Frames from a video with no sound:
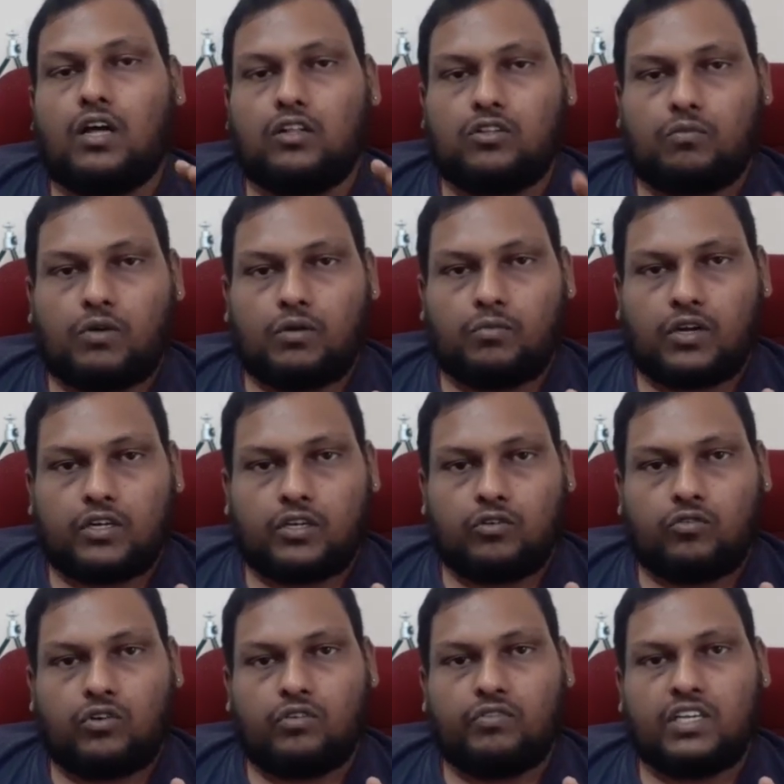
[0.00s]
దాంతోపాటు మనకి
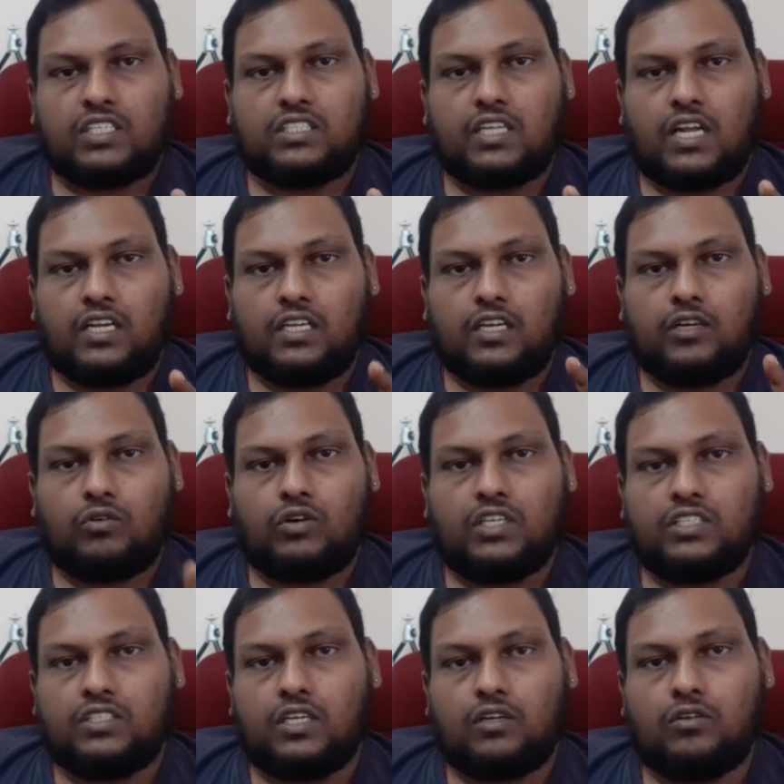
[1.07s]
నోటిఫికేషన్ ఎల్ఈడి e
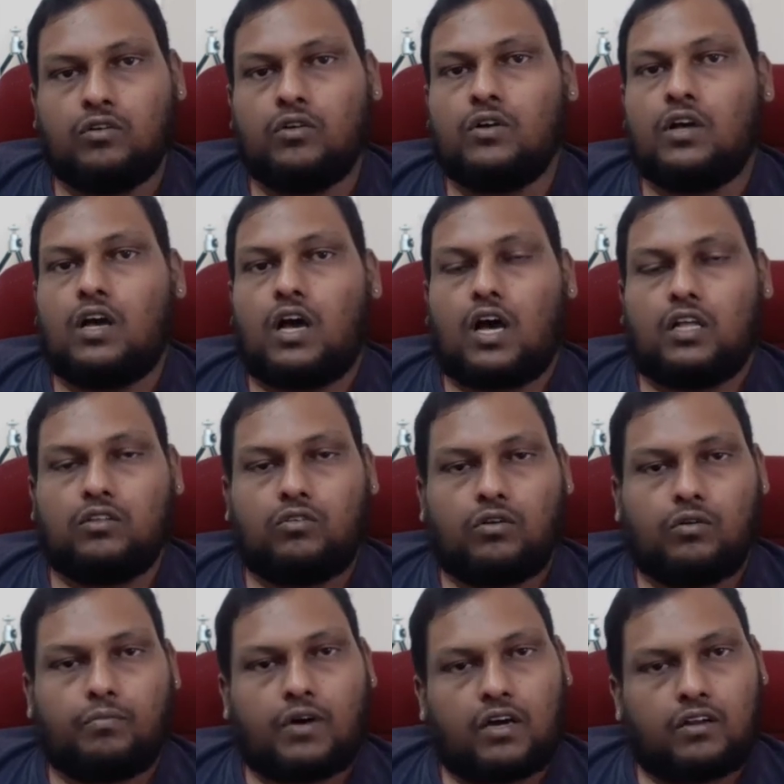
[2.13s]
కూడా ఇచ్చారు అది
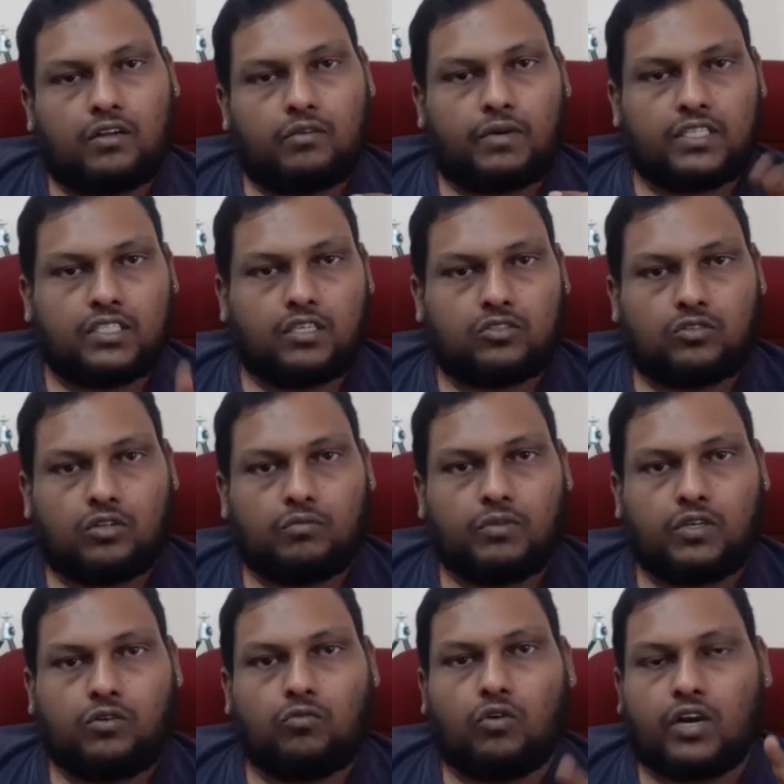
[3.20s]
కూడా బాగానే పనిచేస్తుంది
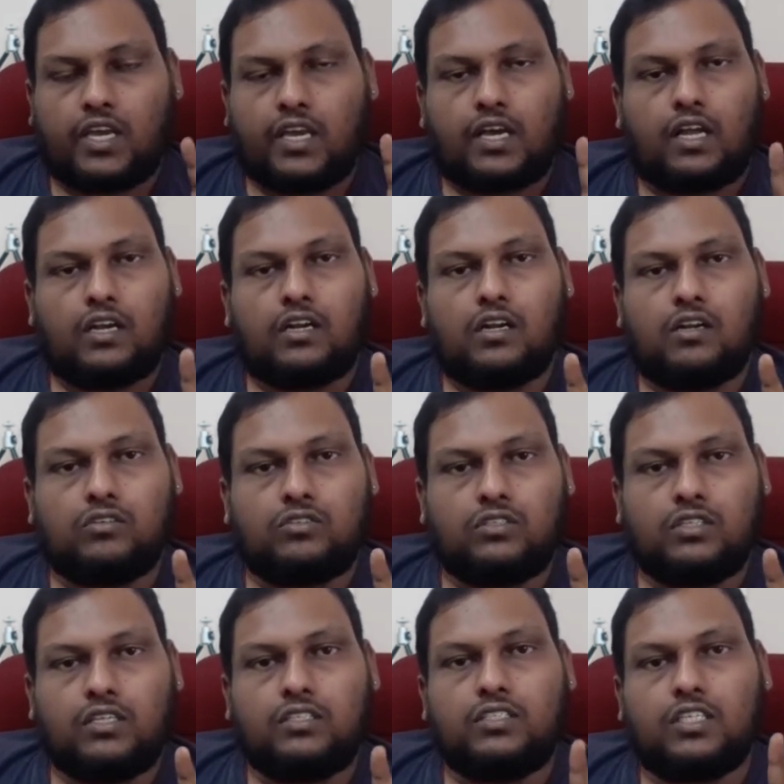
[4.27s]
మీకు ఒకే కలర్
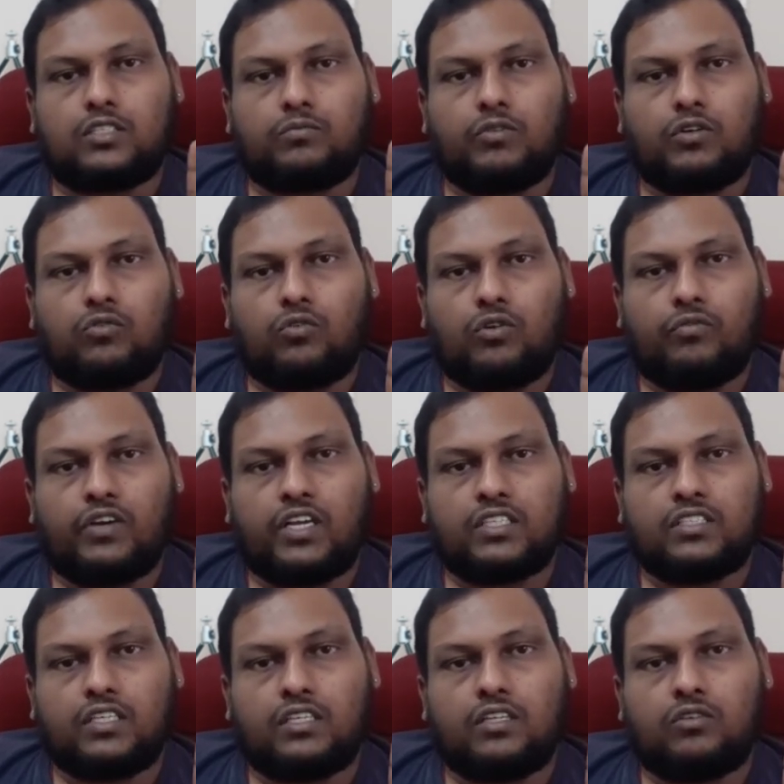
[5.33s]
వెలుగుతుంది జస్ట్ మీకు
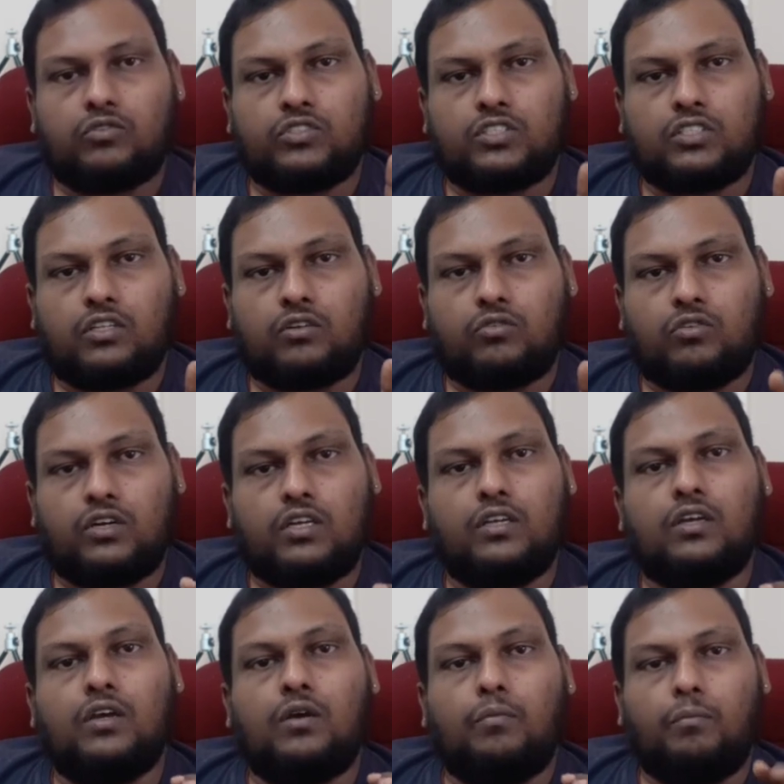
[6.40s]
నోటిఫికేషన్ ఏదైనా వచ్చిందనుకోండి
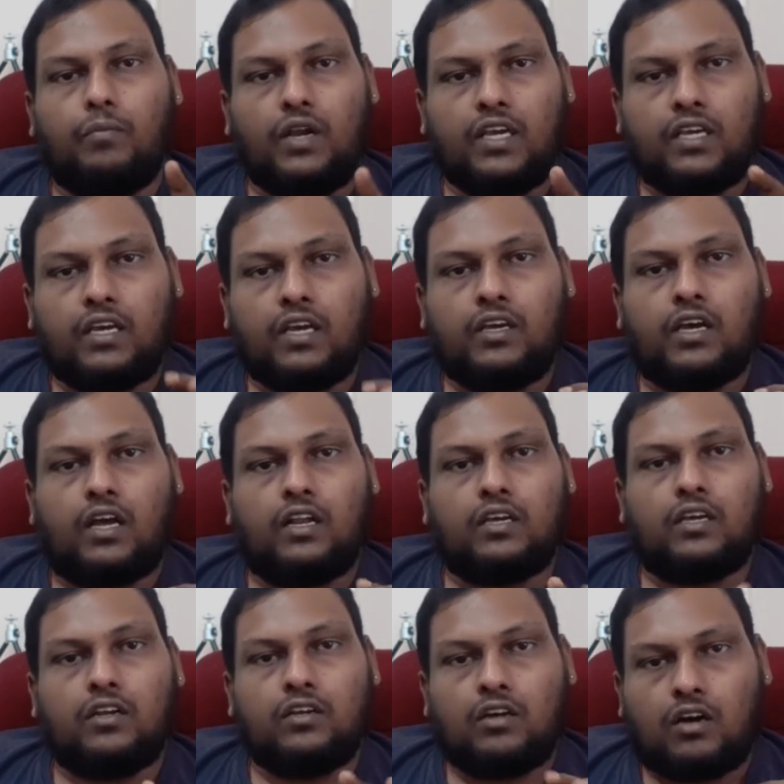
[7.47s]
బ్లింక్ అయ్యే
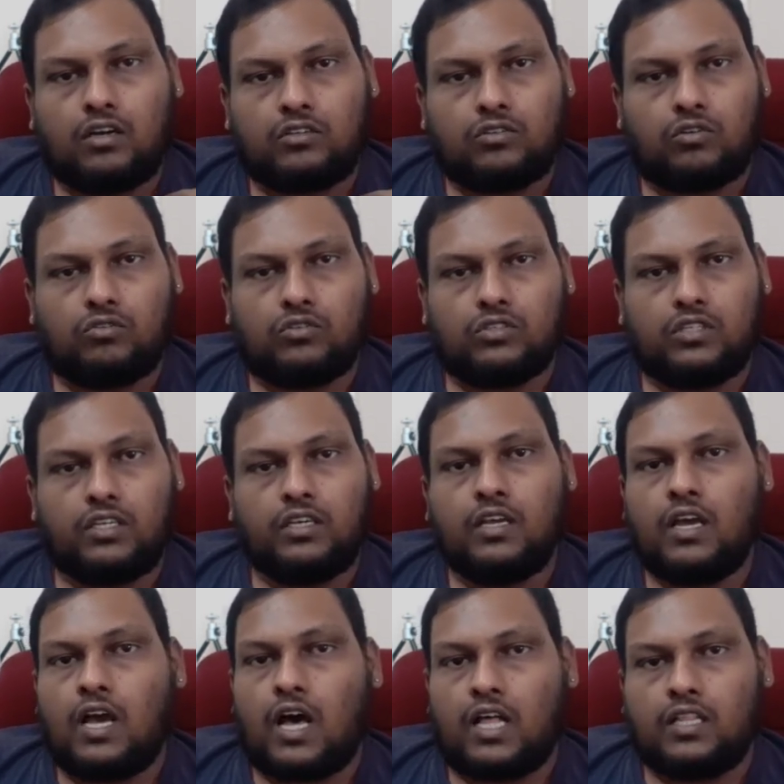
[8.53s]
అలాగే వెలుగు ఆరుతూ ఉంటుంది
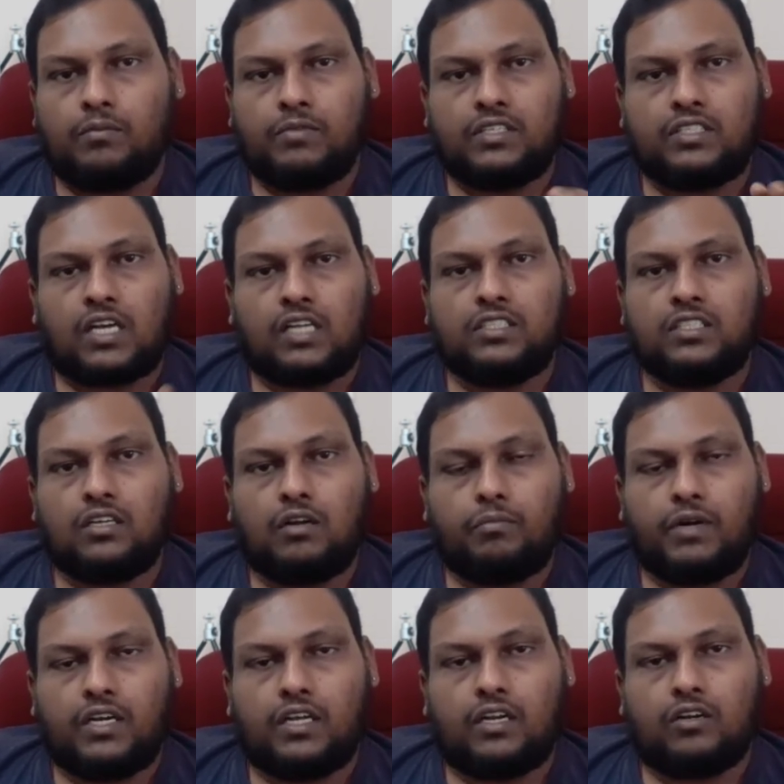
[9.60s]
అదే మీరు ఛార్జింగ్లో
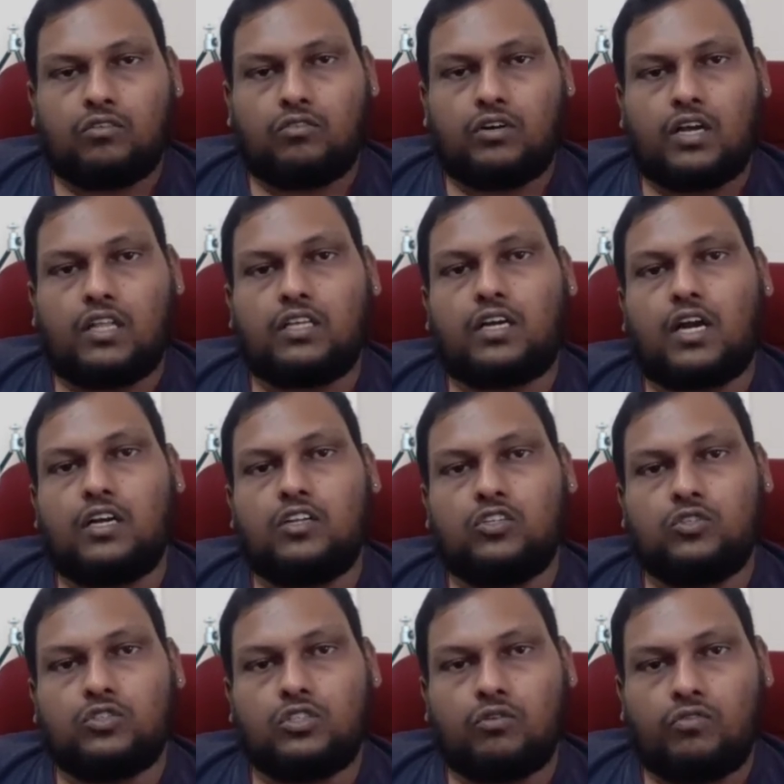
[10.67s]
పెట్టారనుకోండి అది
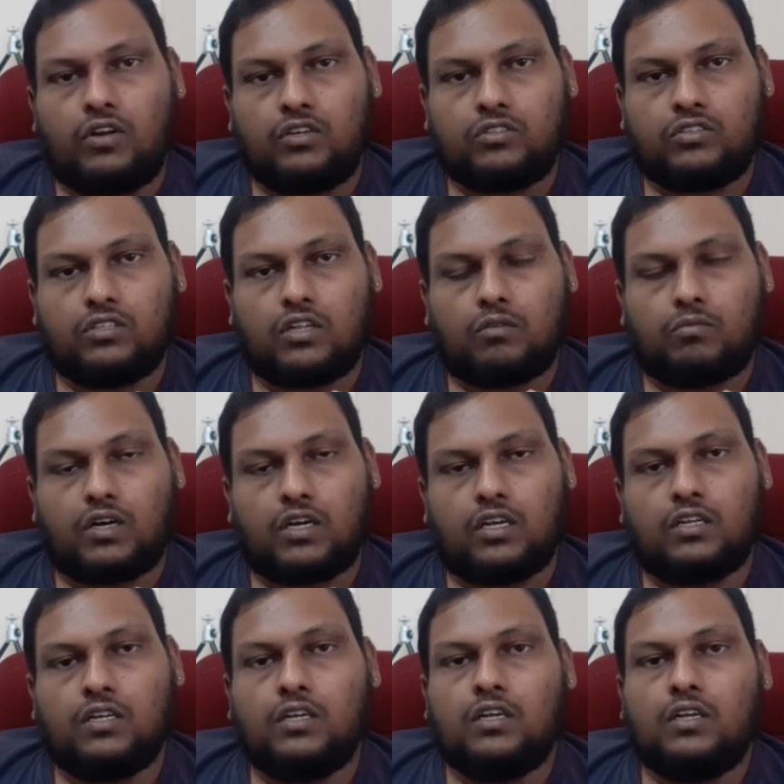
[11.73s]
కంటిన్యూస్గా వెలుగుతుంది అనమాట